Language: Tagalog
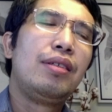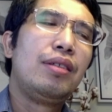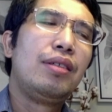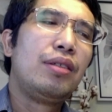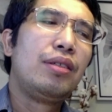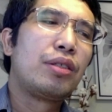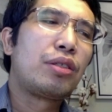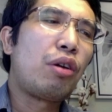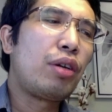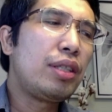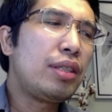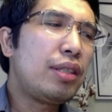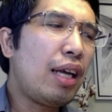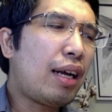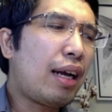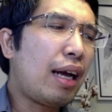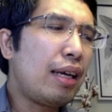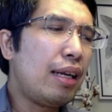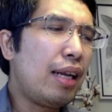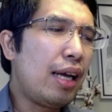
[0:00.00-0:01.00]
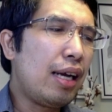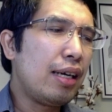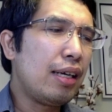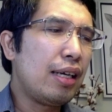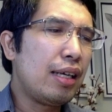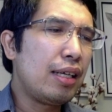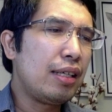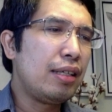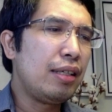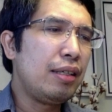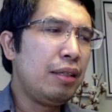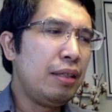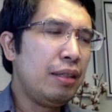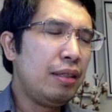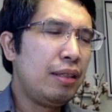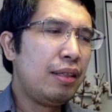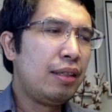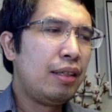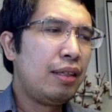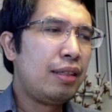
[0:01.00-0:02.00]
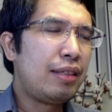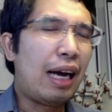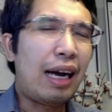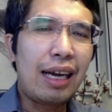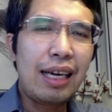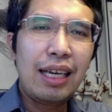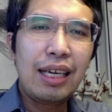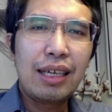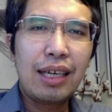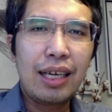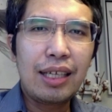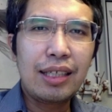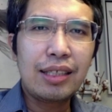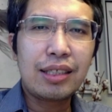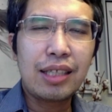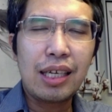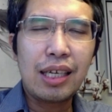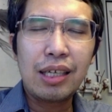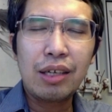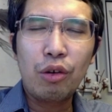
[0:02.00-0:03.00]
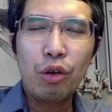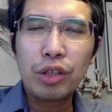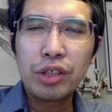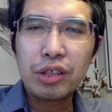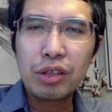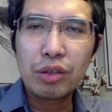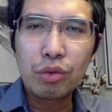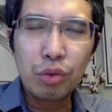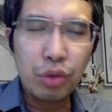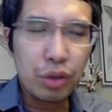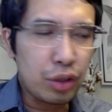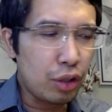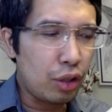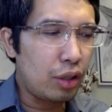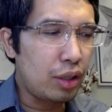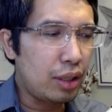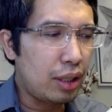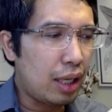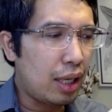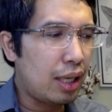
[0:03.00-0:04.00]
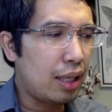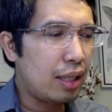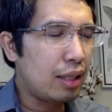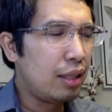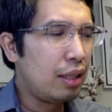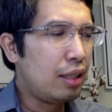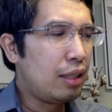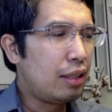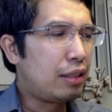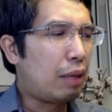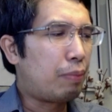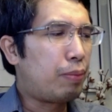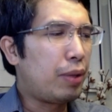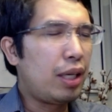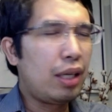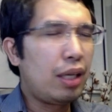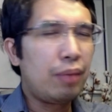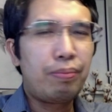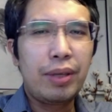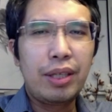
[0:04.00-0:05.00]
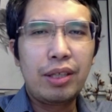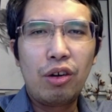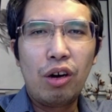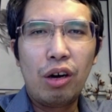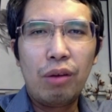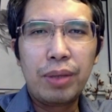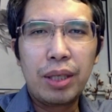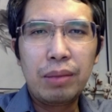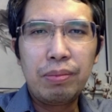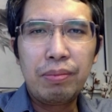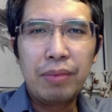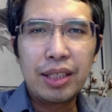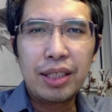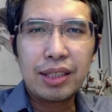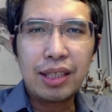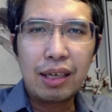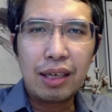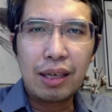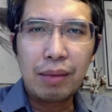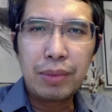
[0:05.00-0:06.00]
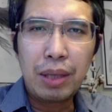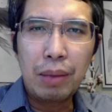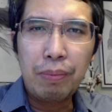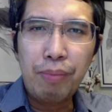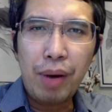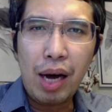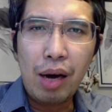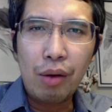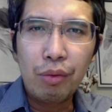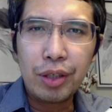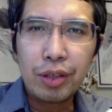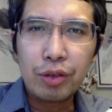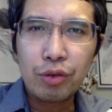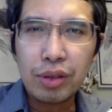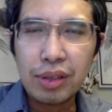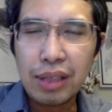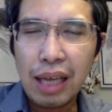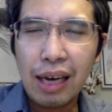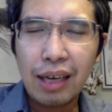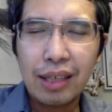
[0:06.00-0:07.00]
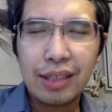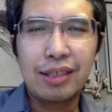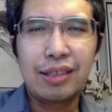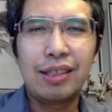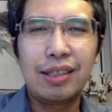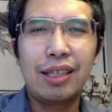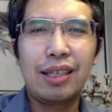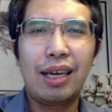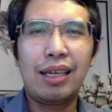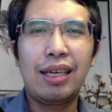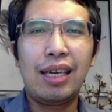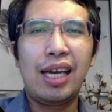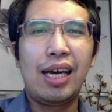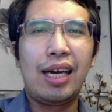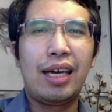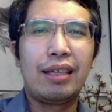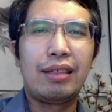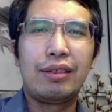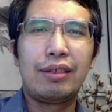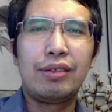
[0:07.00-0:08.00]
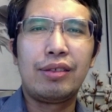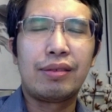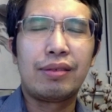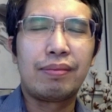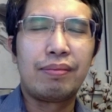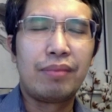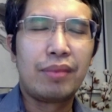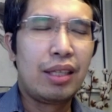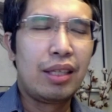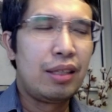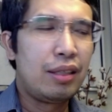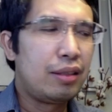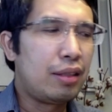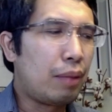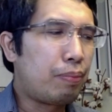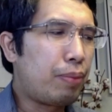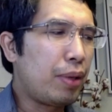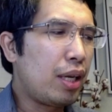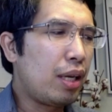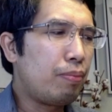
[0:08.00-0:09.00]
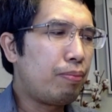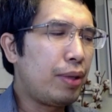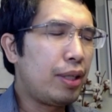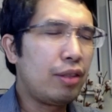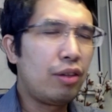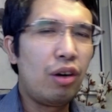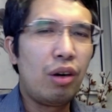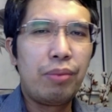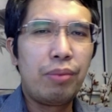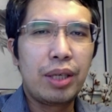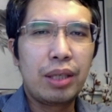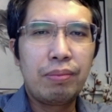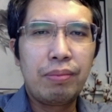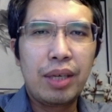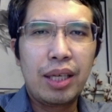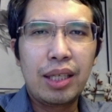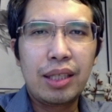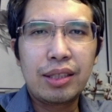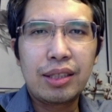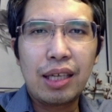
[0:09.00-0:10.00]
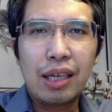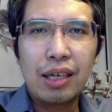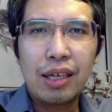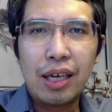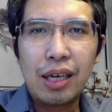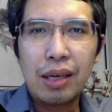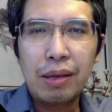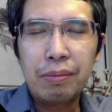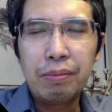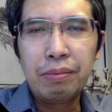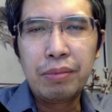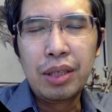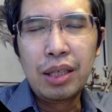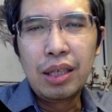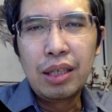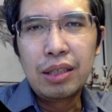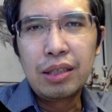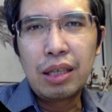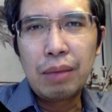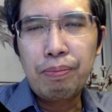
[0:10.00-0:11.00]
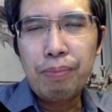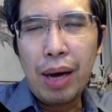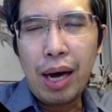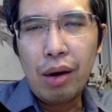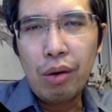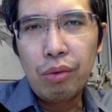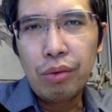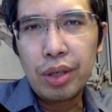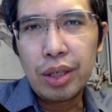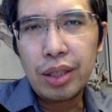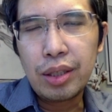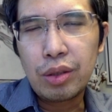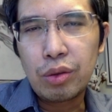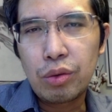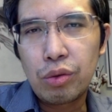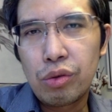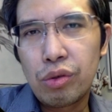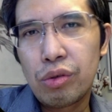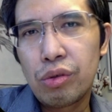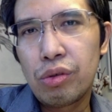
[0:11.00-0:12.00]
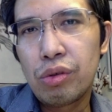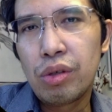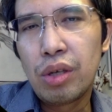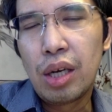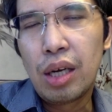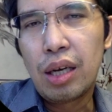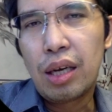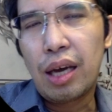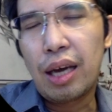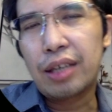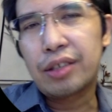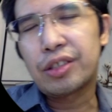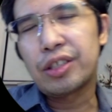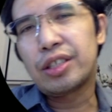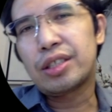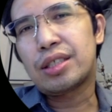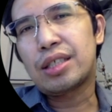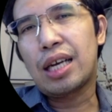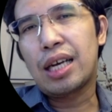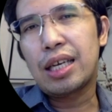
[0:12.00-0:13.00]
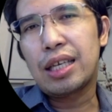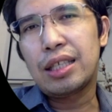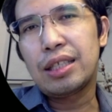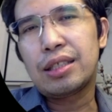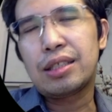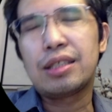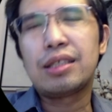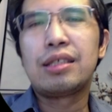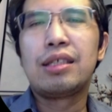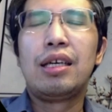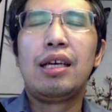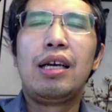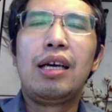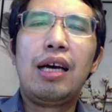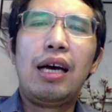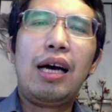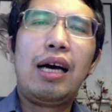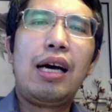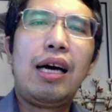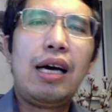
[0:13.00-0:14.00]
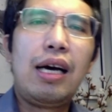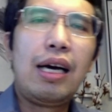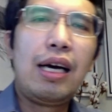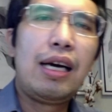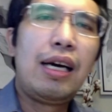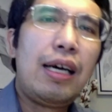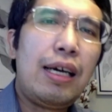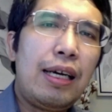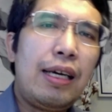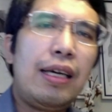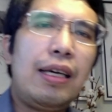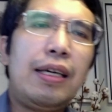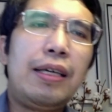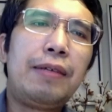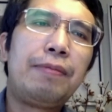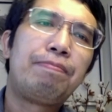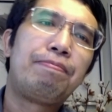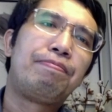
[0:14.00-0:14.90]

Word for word: So, hindi kailangang nakalagay sa Constitution na The Philippine government shall have the power to tax. Hindi kailangan yon. The Philippine government shall have the power to exercise uh,